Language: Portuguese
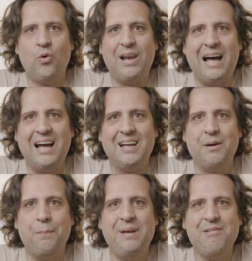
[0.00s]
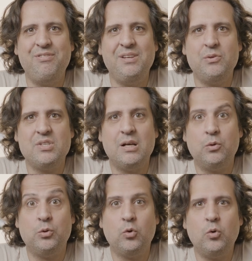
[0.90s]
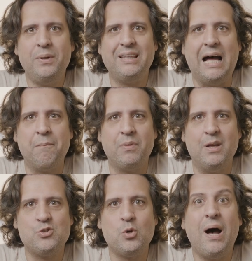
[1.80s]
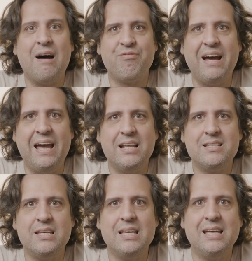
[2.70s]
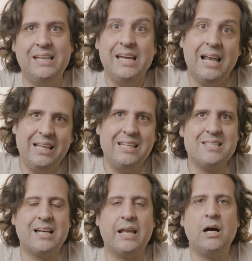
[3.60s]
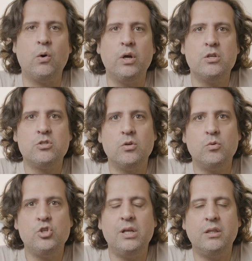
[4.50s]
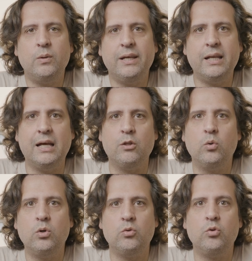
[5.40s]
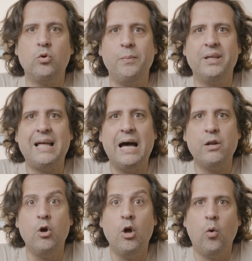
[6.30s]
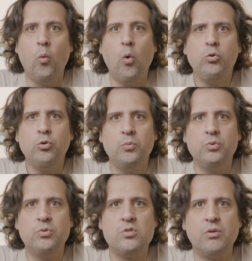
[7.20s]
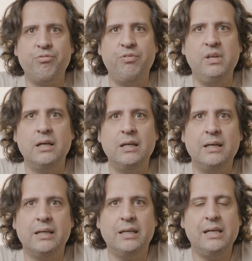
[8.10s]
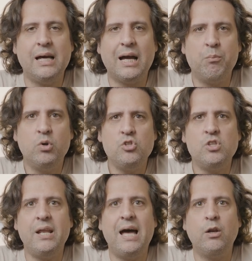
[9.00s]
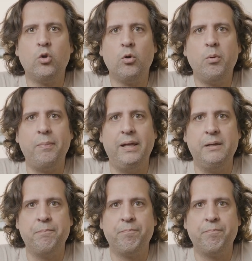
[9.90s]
Olá, bem-vindos ao Documentar. Eu sou o Rafa Eriksen e além desse canal, eu sou o diretor e criador do documentário O Outro Mundo de Sofia, que acabou de estrear no Globoplay.